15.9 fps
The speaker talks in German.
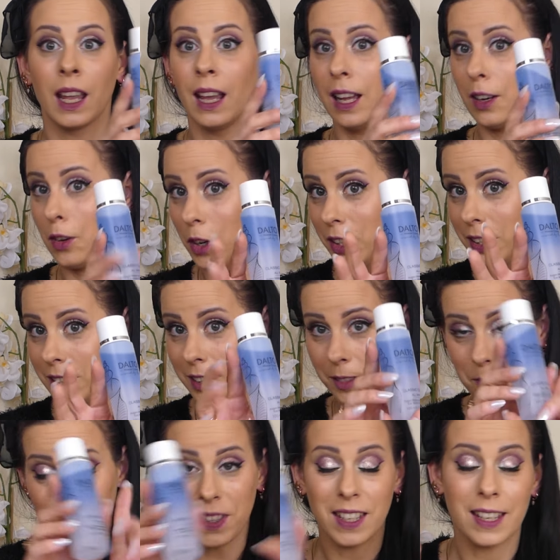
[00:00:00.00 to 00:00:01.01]
Leute,
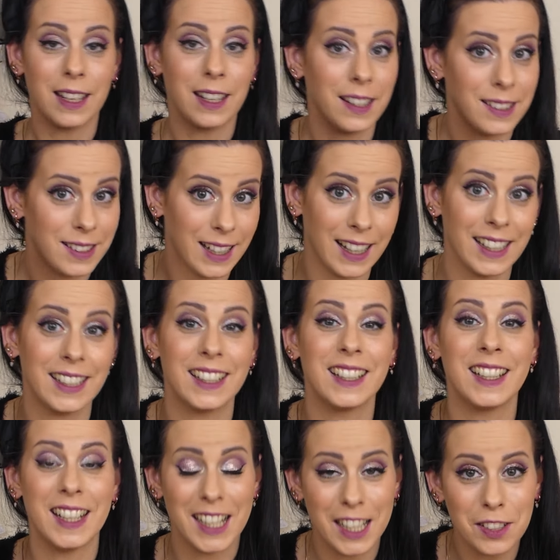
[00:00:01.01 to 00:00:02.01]
hier das
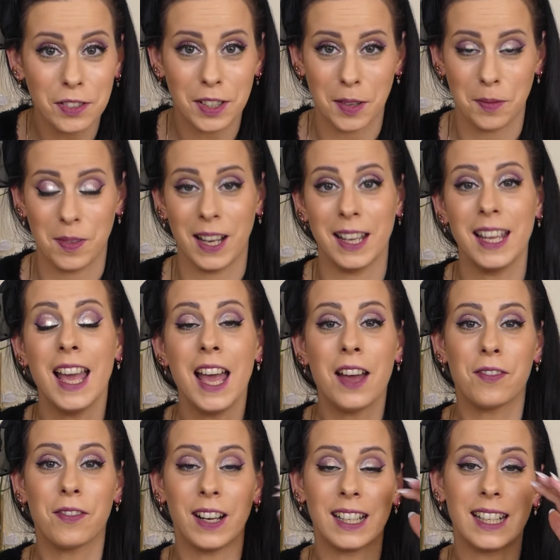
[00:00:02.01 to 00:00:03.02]
Teilchen hilft dabei,
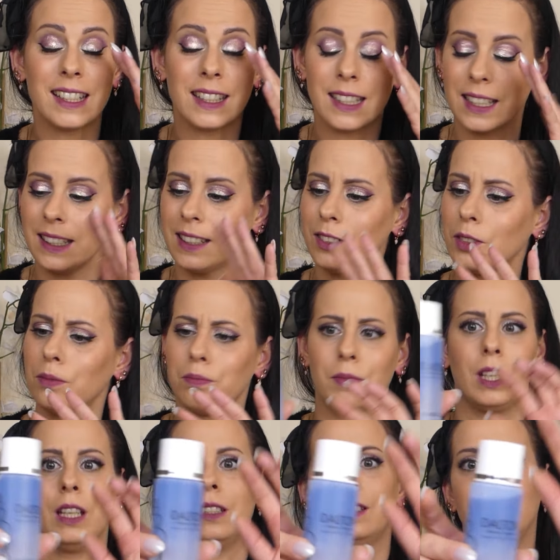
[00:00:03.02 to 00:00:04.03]
weil das ist so,
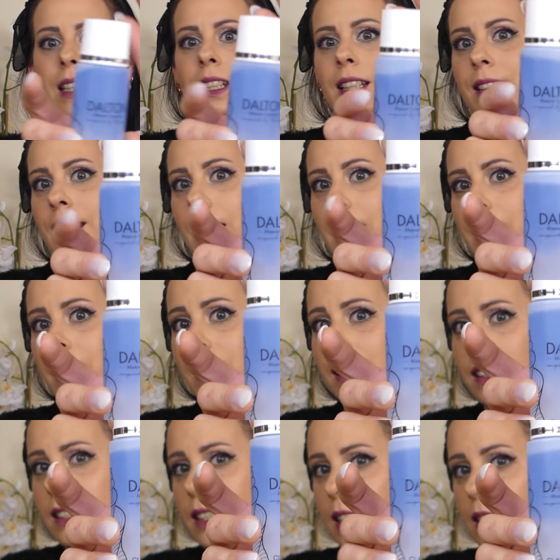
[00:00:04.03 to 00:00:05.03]
ihr seht das ja, ne?
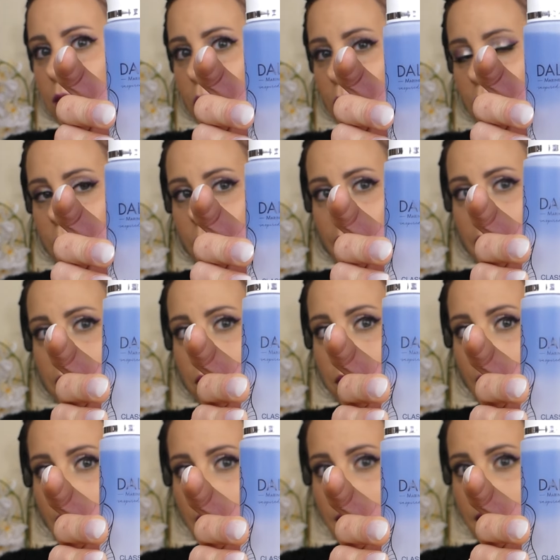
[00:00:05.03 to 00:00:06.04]
Ist hier so ein
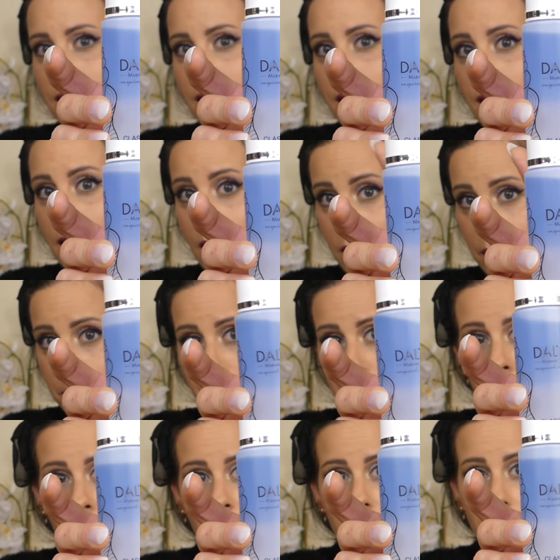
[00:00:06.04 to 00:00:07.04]
Zwei-Phasen- ähm,
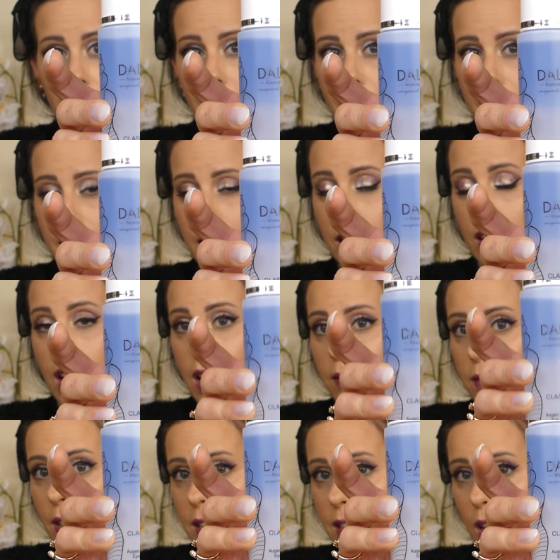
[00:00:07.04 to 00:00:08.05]
Teilchen,
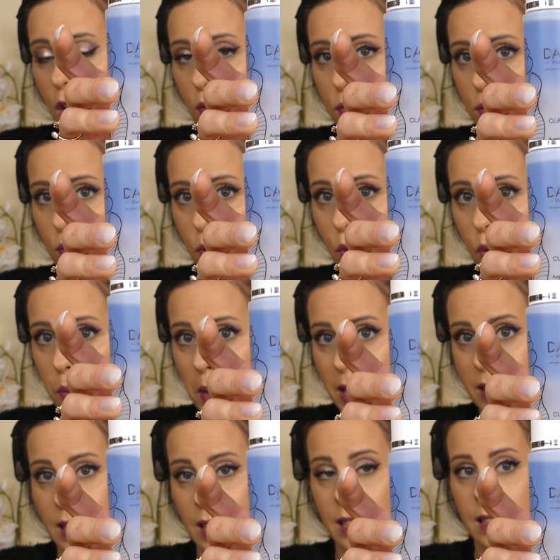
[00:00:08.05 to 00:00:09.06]
was auf Öl
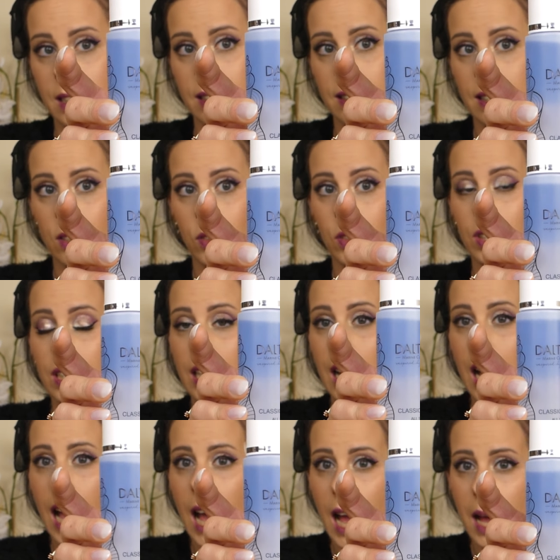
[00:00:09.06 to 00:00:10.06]
basiert ist. Und
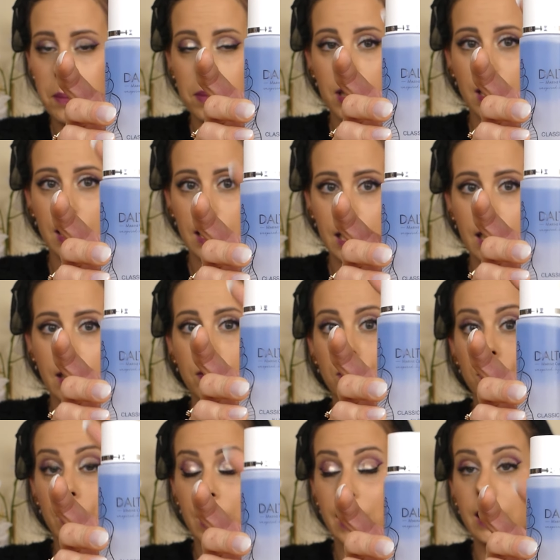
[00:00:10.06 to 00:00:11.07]
ihr habt hier
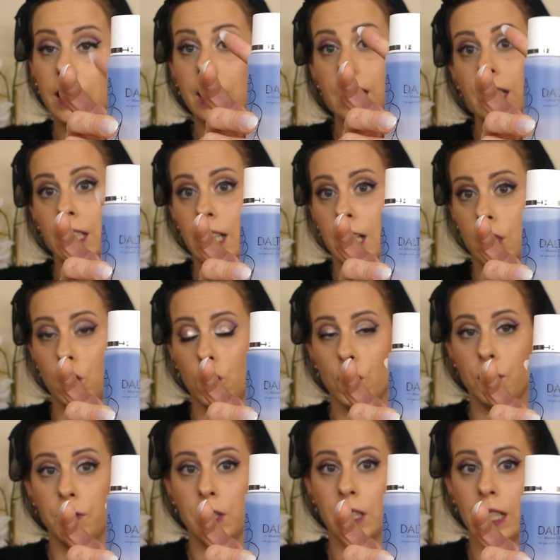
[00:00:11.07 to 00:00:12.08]
pflegende
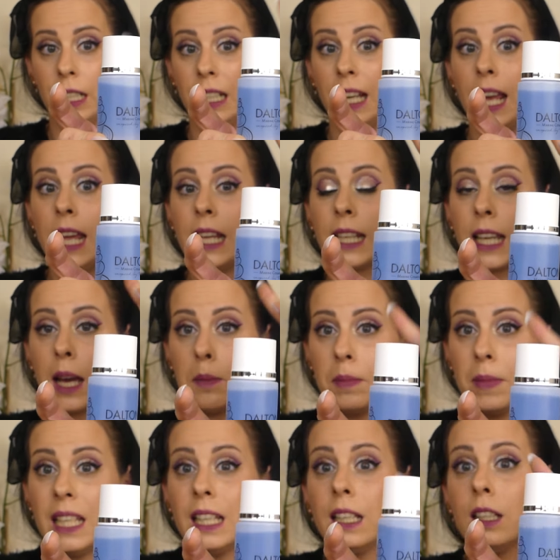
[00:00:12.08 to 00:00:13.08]
Inhaltsstoffe drin.
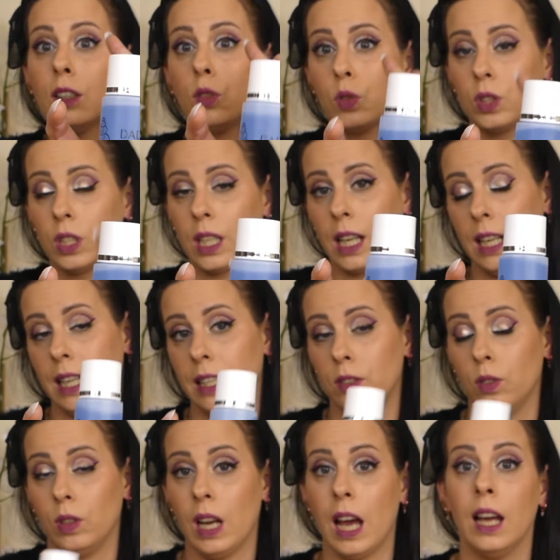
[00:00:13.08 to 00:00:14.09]
Kamille und Calendula.